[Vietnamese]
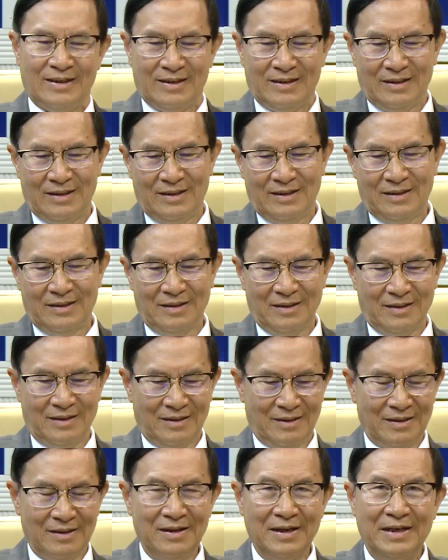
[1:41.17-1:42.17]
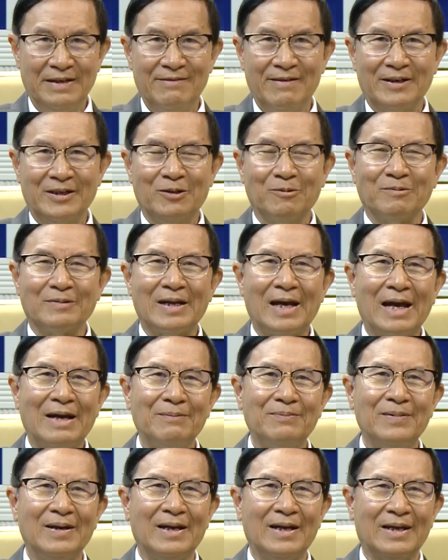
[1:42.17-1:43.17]
à, người đi vào đồng
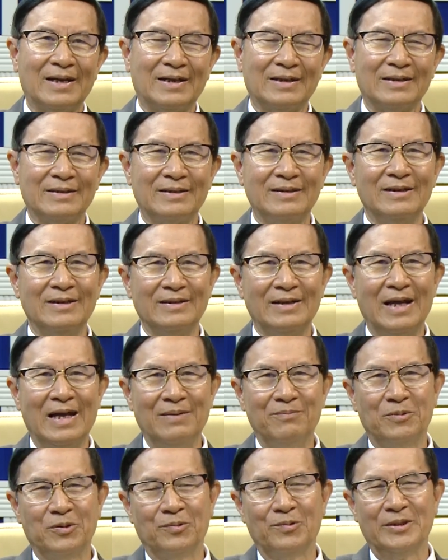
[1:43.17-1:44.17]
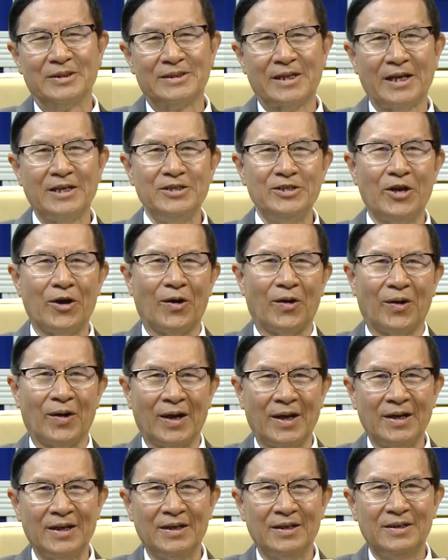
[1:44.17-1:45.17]
tháp là tựa đề một quyển sách nhỏ